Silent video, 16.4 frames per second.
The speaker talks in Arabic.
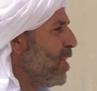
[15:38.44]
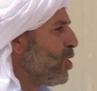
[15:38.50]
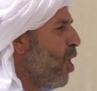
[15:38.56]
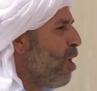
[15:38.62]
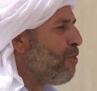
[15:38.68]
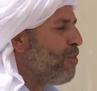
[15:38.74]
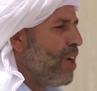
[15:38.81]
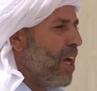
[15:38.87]

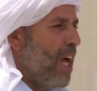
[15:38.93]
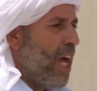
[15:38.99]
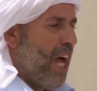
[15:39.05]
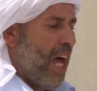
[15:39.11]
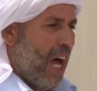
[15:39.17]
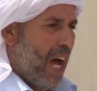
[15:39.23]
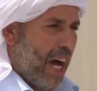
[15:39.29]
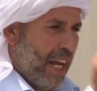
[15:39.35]
شوف
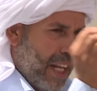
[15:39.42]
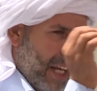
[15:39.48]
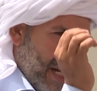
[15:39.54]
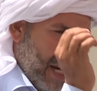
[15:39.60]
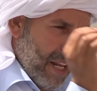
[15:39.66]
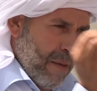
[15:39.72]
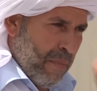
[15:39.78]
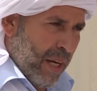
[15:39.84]
انا
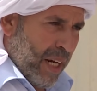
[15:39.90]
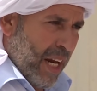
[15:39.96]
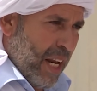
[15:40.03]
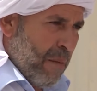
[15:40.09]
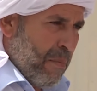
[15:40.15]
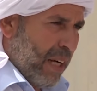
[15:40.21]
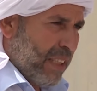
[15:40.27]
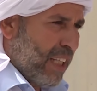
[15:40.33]
راني ما
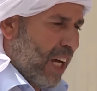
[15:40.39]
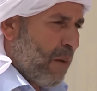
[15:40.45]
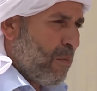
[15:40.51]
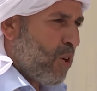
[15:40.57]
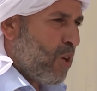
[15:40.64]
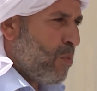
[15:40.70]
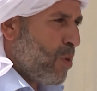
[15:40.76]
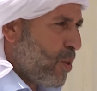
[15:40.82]
راني محترمكم